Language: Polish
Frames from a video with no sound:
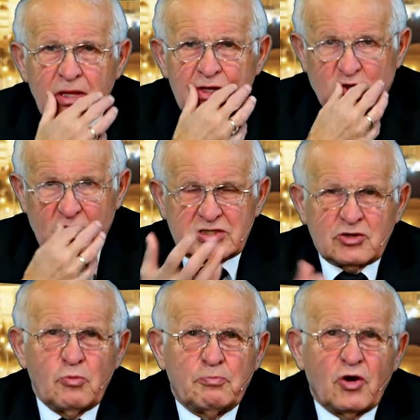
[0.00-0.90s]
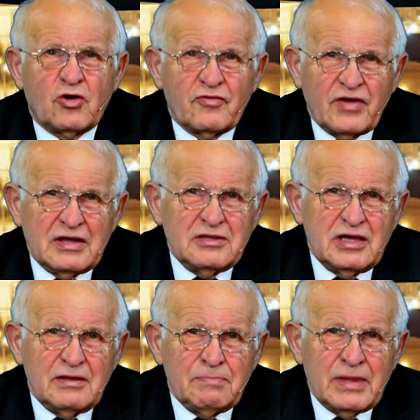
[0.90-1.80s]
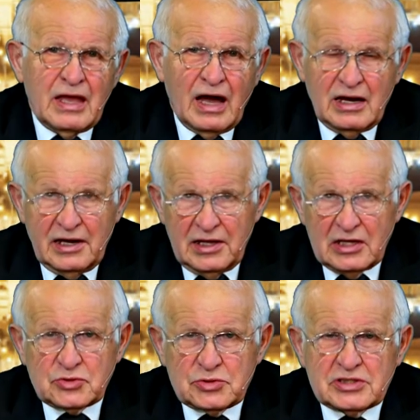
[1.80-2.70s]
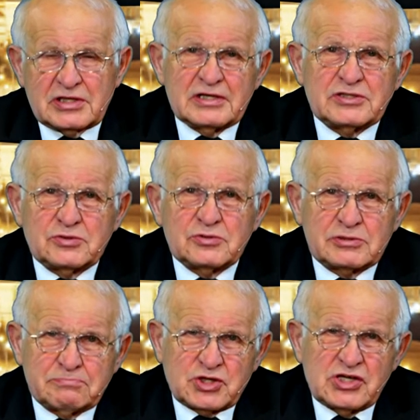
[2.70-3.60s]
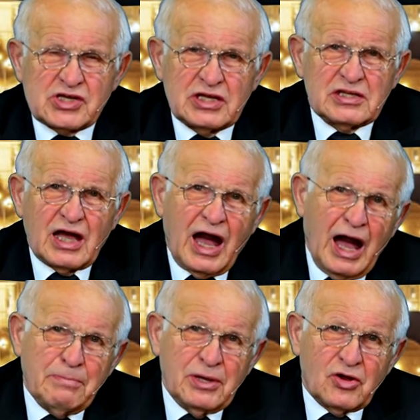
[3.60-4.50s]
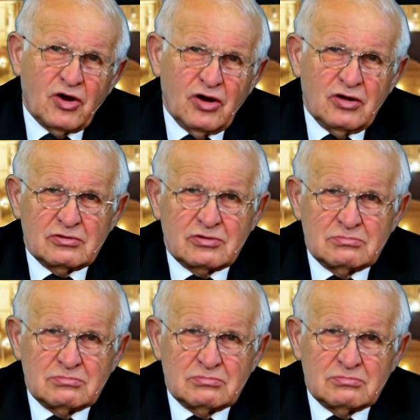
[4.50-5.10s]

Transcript: został pochowany, ale Jezus Chrystus przyszedł, aby go